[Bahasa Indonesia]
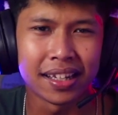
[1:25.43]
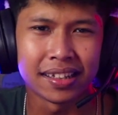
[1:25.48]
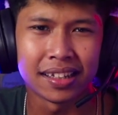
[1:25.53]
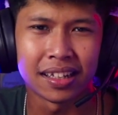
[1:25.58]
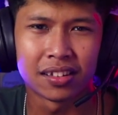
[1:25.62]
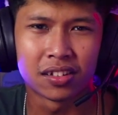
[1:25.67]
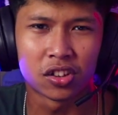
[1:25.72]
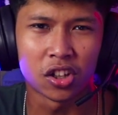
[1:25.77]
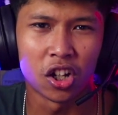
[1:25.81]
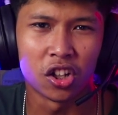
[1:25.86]

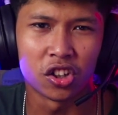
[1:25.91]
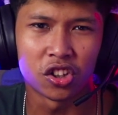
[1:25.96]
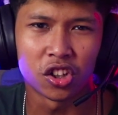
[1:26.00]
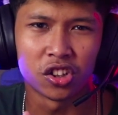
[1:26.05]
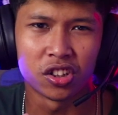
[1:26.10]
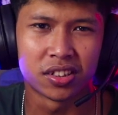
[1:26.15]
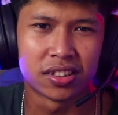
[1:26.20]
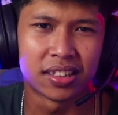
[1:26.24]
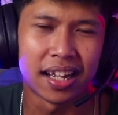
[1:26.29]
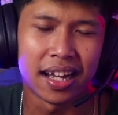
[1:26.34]
kita
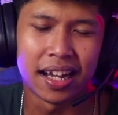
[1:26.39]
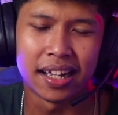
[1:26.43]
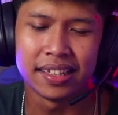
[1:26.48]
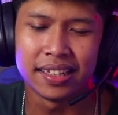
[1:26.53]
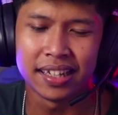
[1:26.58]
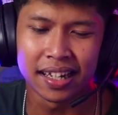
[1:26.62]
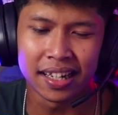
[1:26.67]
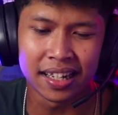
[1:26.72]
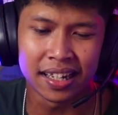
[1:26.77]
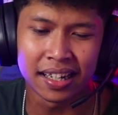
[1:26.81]
tonton
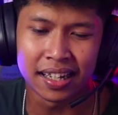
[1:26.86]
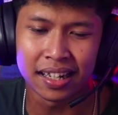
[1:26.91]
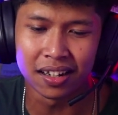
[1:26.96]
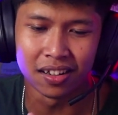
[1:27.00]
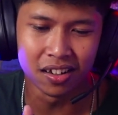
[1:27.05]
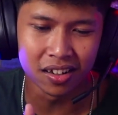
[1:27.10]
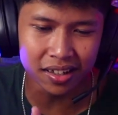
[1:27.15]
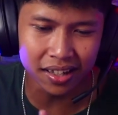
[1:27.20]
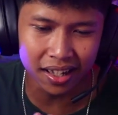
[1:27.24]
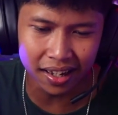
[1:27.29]

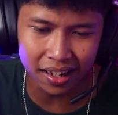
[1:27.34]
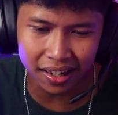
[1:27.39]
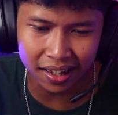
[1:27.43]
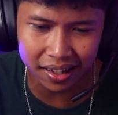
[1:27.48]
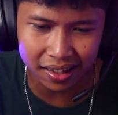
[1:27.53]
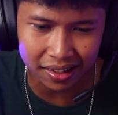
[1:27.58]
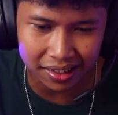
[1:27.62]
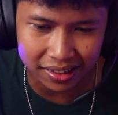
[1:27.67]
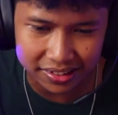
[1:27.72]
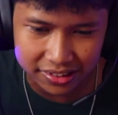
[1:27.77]
saja oke
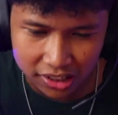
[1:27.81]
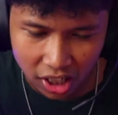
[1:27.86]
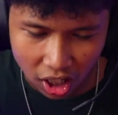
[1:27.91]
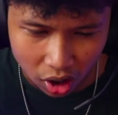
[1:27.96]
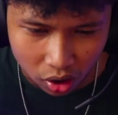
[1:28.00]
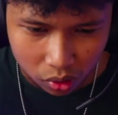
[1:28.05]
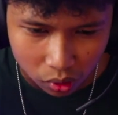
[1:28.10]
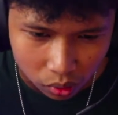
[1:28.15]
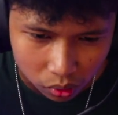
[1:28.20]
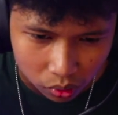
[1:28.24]
okay, let's
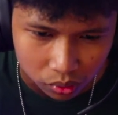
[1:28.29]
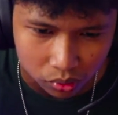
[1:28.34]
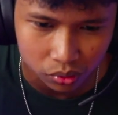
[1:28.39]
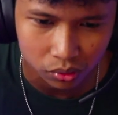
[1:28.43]
go